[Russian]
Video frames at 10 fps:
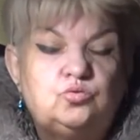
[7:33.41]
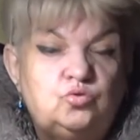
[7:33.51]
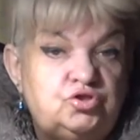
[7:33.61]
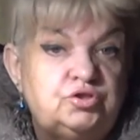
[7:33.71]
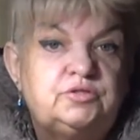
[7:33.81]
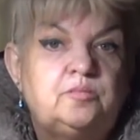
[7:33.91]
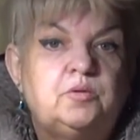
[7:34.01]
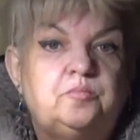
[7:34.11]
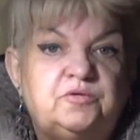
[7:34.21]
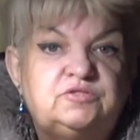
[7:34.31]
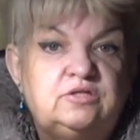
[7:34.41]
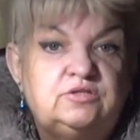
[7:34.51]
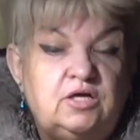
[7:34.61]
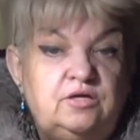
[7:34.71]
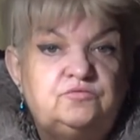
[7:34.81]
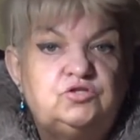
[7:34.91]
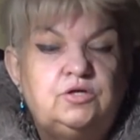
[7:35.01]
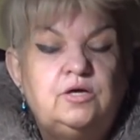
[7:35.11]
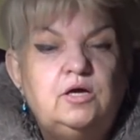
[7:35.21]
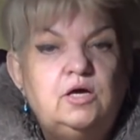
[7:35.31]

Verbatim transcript: той же самой постылившей